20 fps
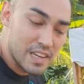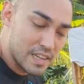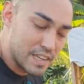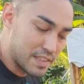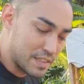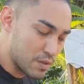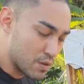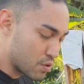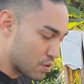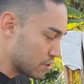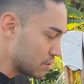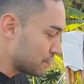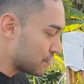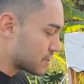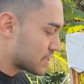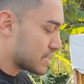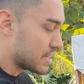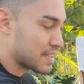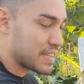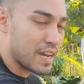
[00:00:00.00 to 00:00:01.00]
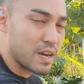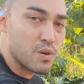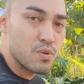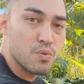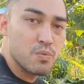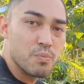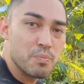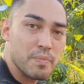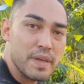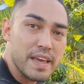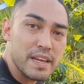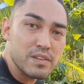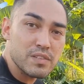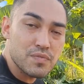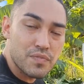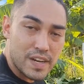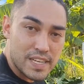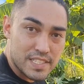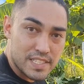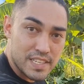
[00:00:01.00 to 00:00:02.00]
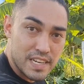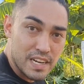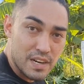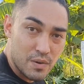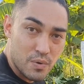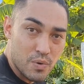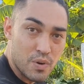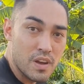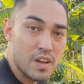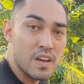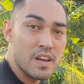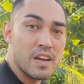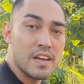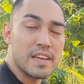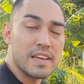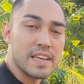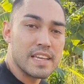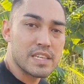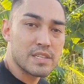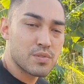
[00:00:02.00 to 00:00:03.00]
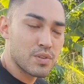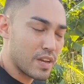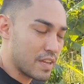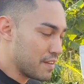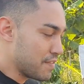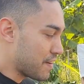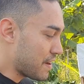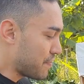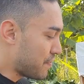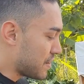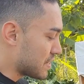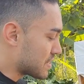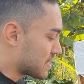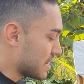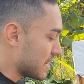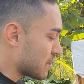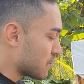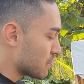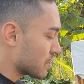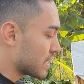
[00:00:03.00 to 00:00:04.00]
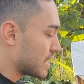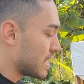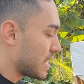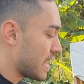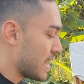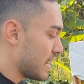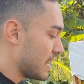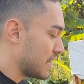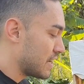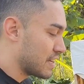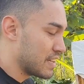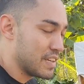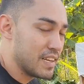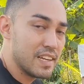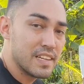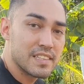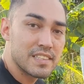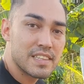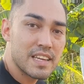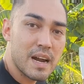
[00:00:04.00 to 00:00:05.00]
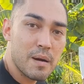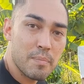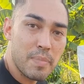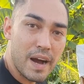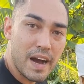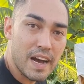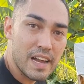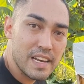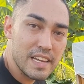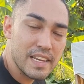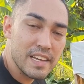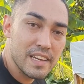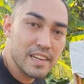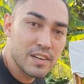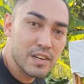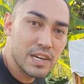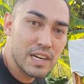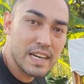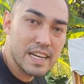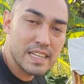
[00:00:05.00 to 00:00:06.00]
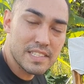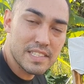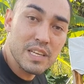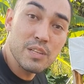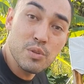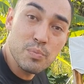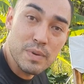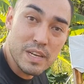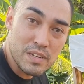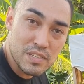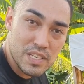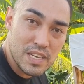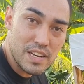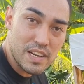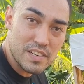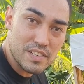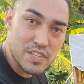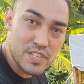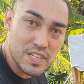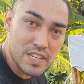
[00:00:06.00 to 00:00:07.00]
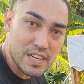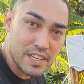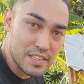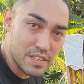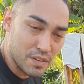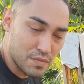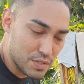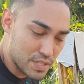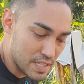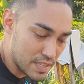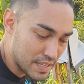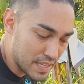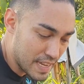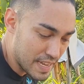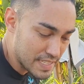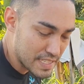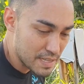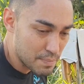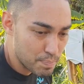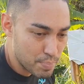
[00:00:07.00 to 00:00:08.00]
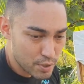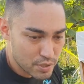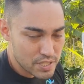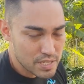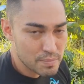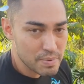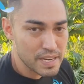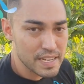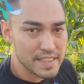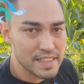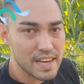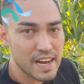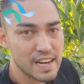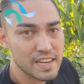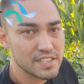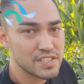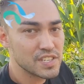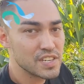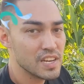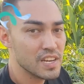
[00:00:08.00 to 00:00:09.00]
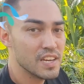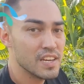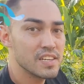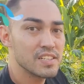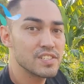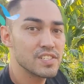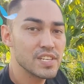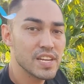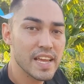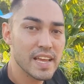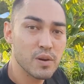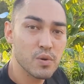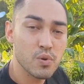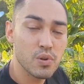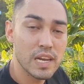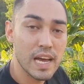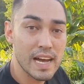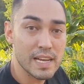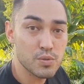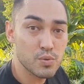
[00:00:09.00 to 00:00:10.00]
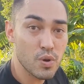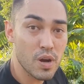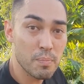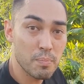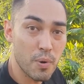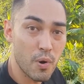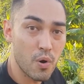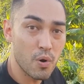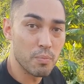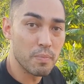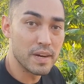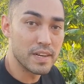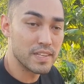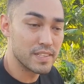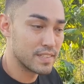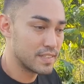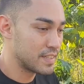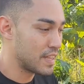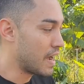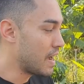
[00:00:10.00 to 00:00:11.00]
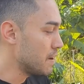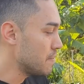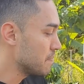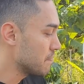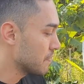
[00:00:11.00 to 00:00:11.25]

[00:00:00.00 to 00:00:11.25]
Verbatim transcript: Então quando você está com menos vazão, isso aí vai fazer com que ela trabalhe gastando menos energia. Então você tem essa possibilidade de regular a sua bomba, tá?